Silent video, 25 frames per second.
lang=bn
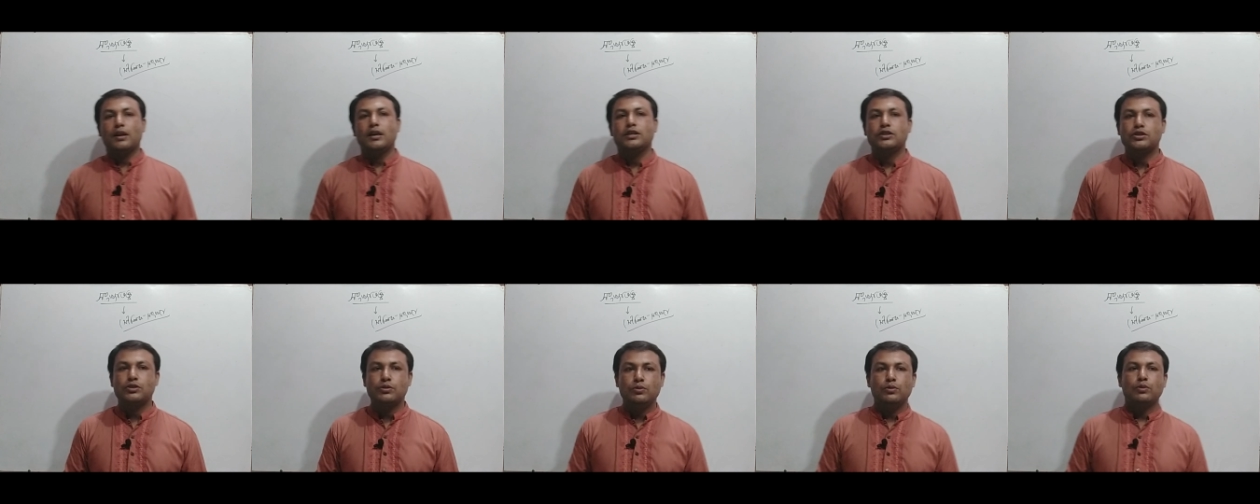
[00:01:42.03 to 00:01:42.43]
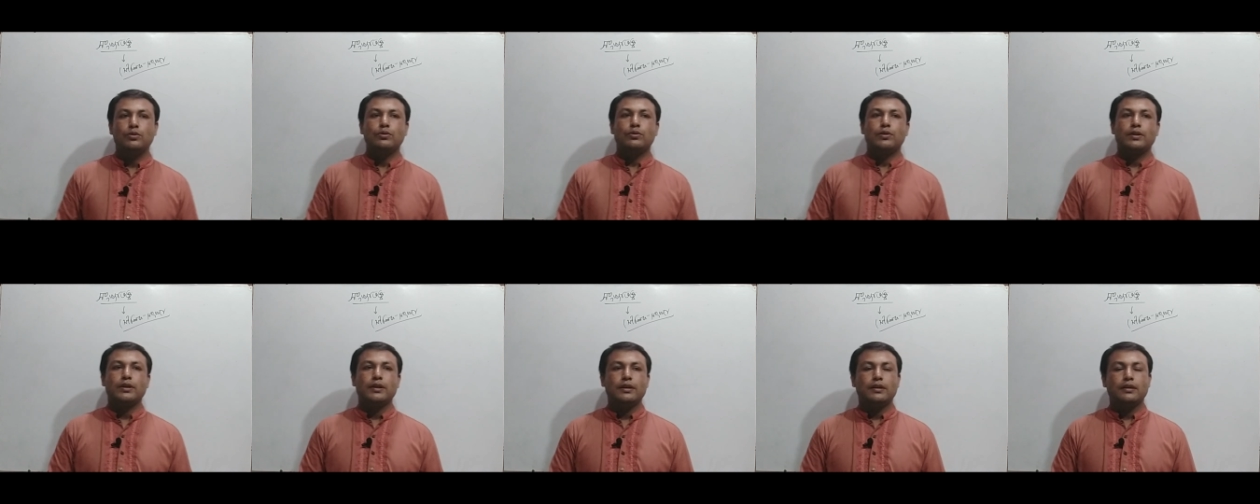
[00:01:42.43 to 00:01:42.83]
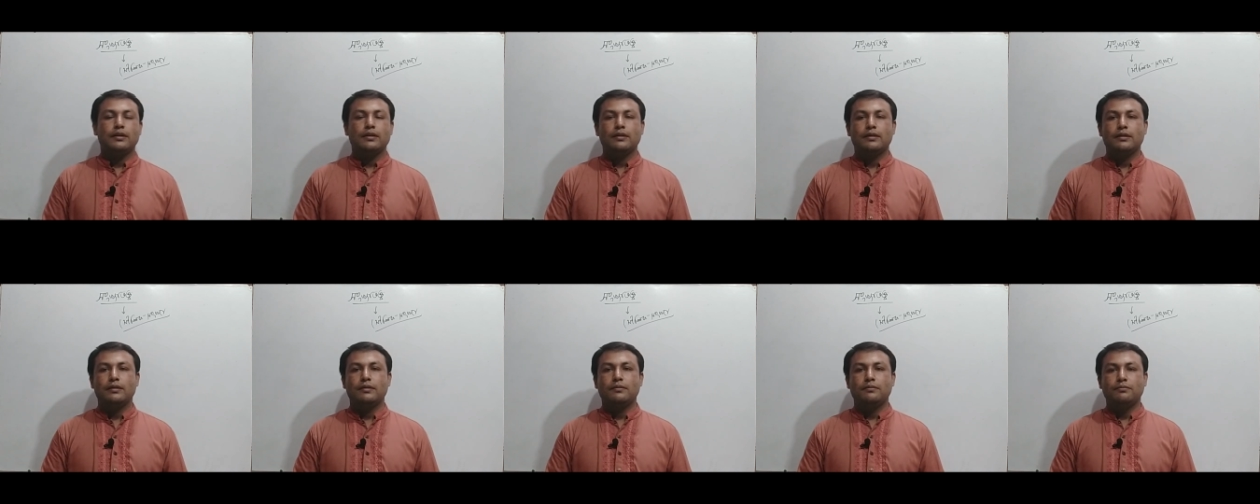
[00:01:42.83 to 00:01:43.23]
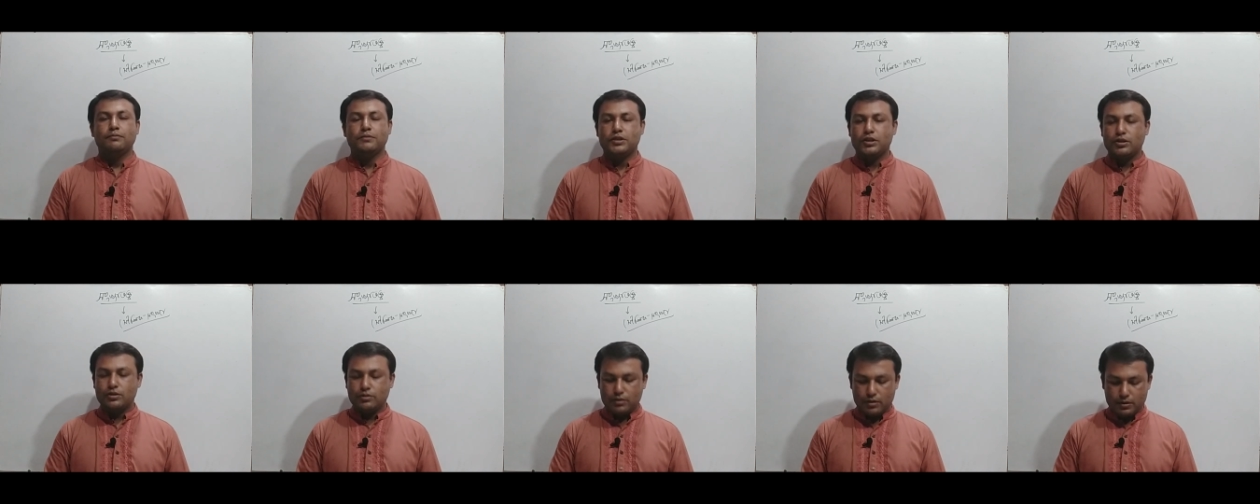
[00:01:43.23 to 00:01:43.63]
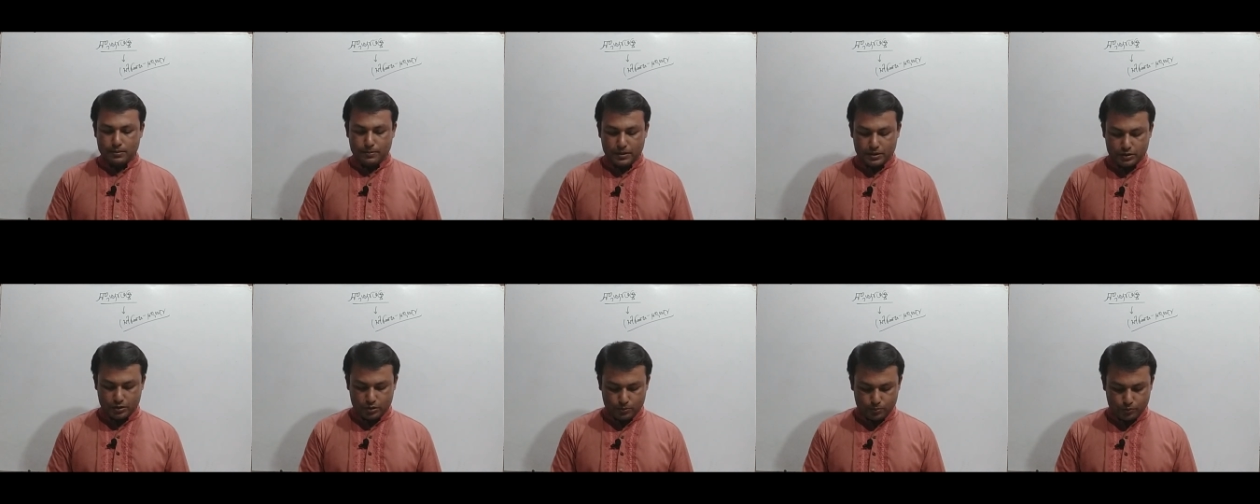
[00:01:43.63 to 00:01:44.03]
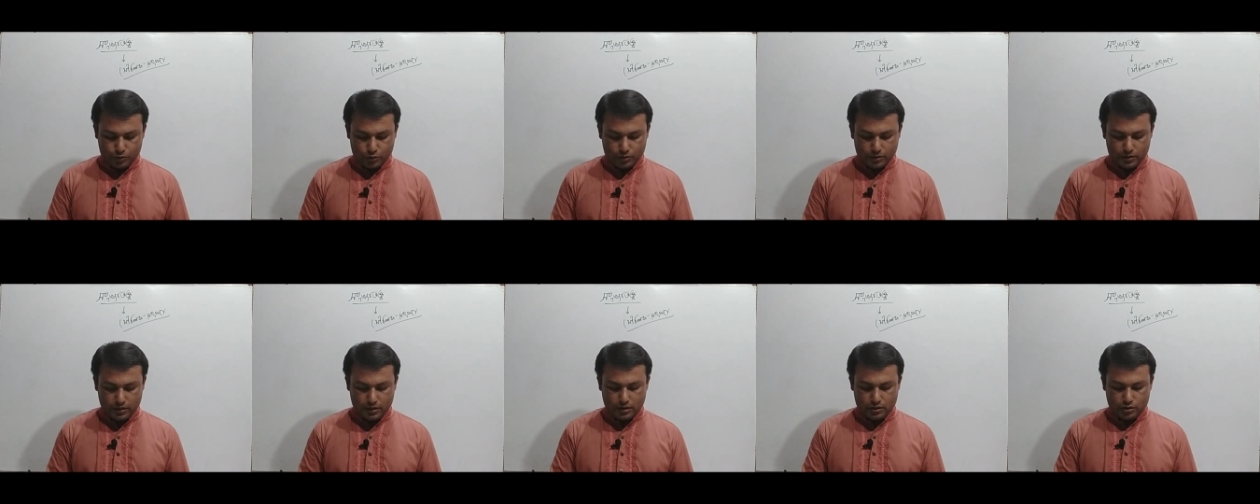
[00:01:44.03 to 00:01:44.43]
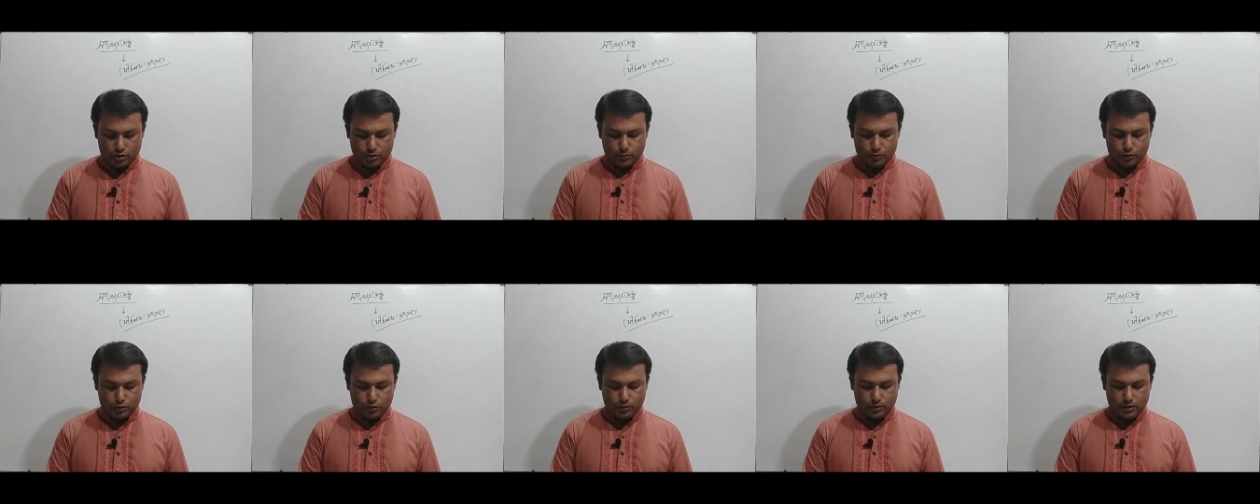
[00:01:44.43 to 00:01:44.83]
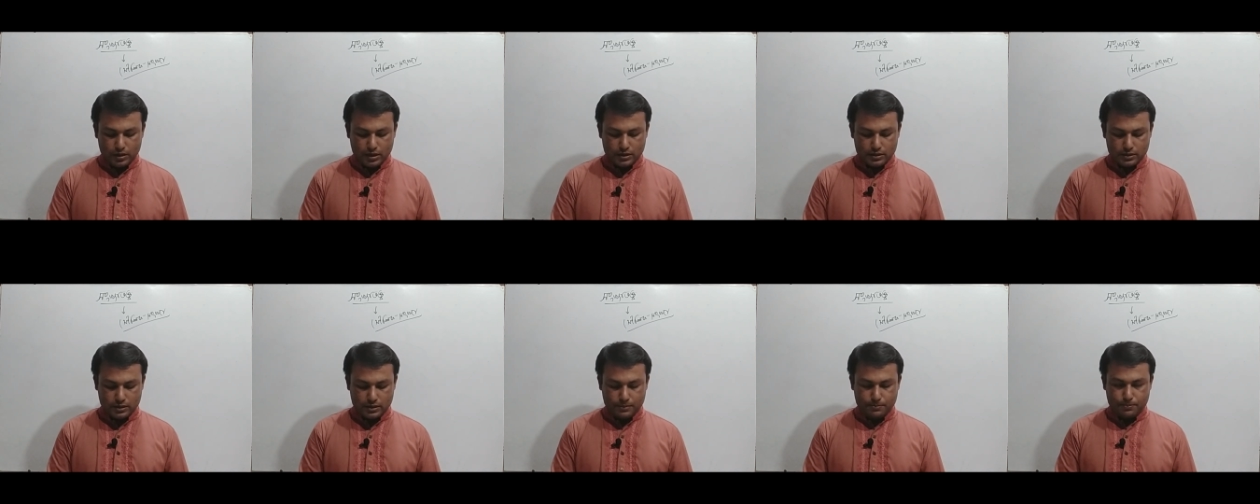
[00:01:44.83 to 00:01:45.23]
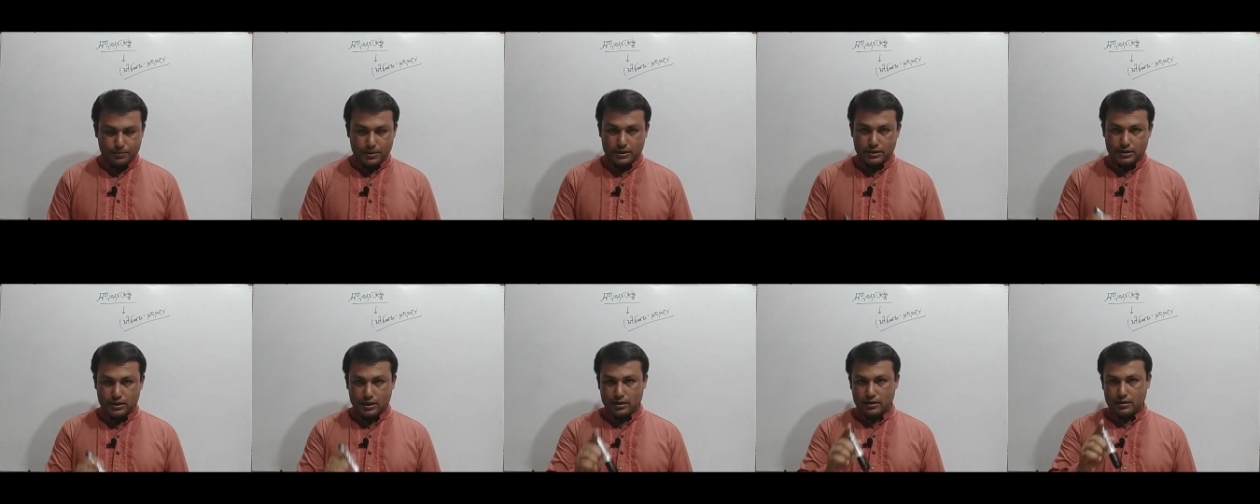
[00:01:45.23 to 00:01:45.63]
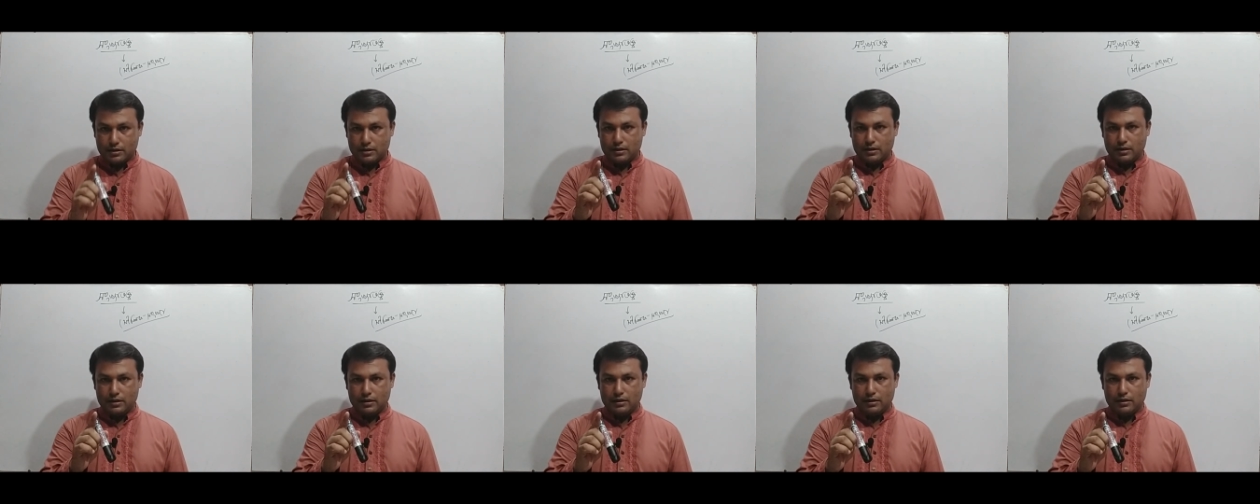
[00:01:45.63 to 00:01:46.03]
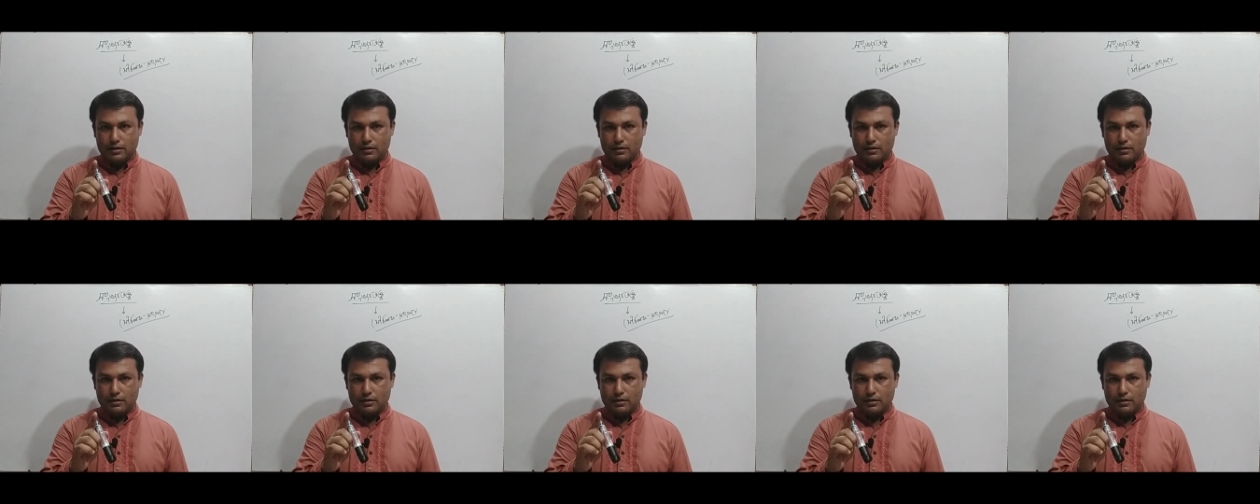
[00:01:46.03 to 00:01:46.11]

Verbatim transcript: ক্লাসগুলোকে বিশেষ করে বাস্তব সংখ্যার সমস্ত ক্লাসকে প্রায় চারটা